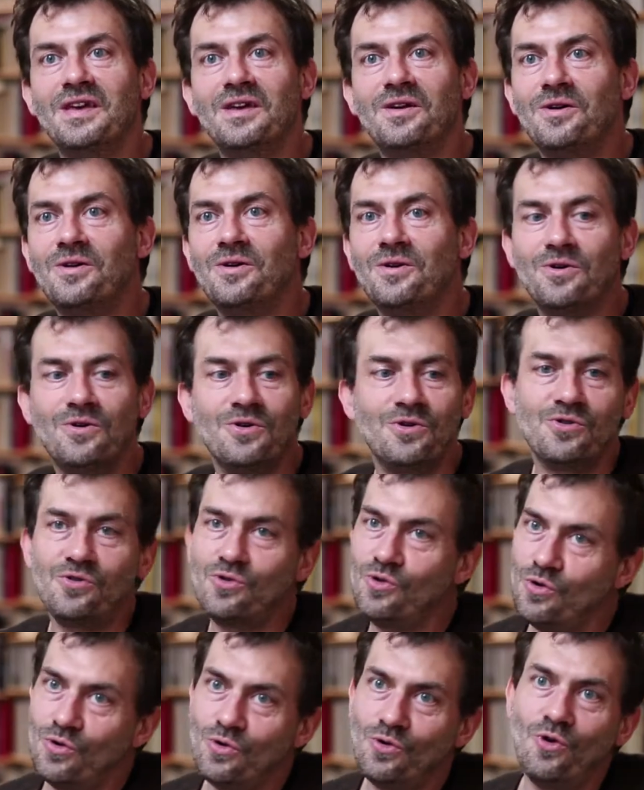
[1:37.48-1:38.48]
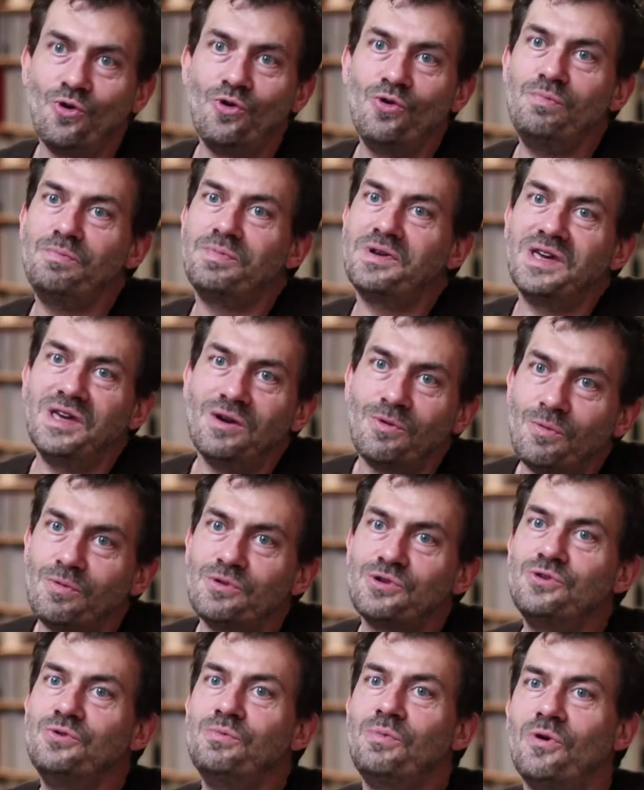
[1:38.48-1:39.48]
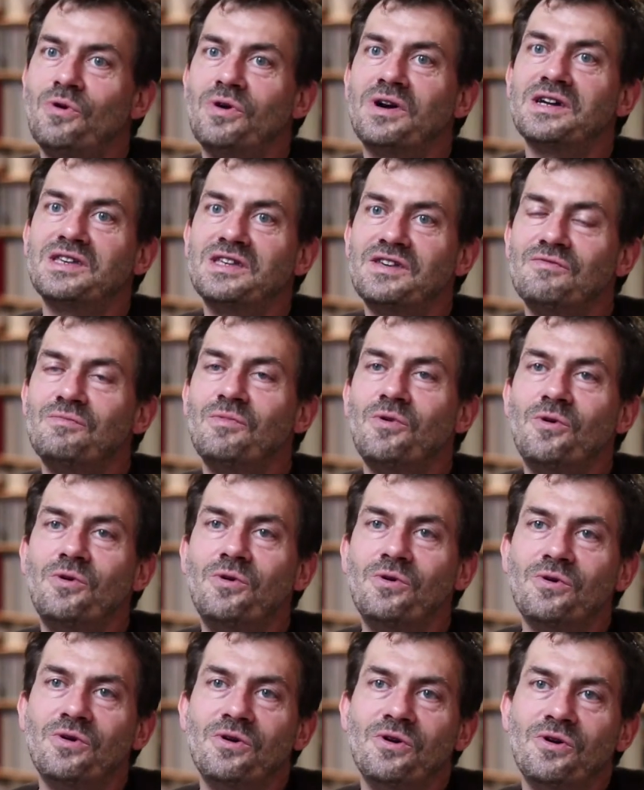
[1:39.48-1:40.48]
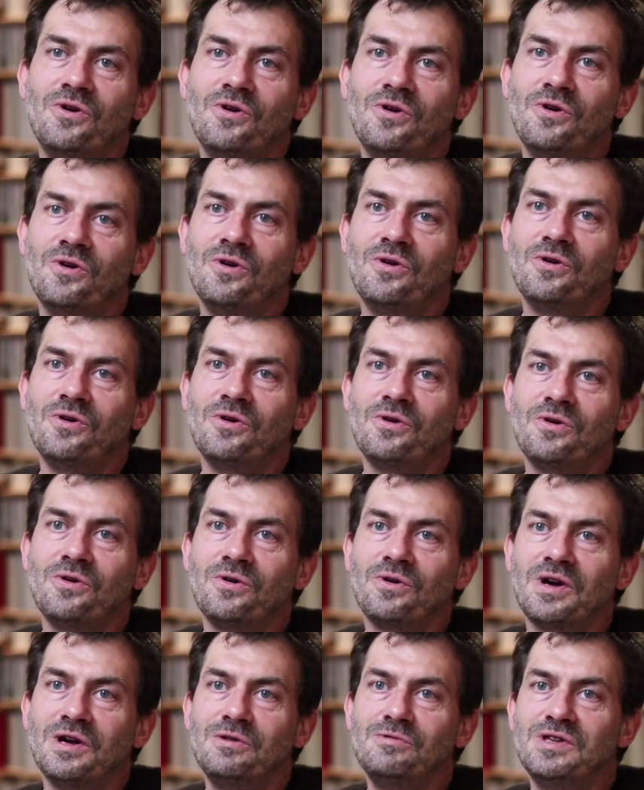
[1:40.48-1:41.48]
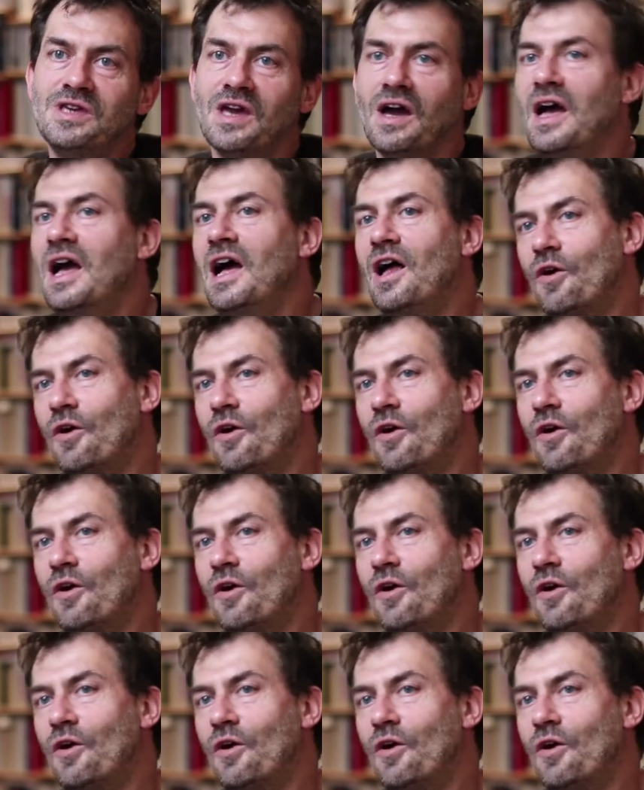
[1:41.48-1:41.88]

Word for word: euh, de groupes qui ont su progressivement euh, réussir.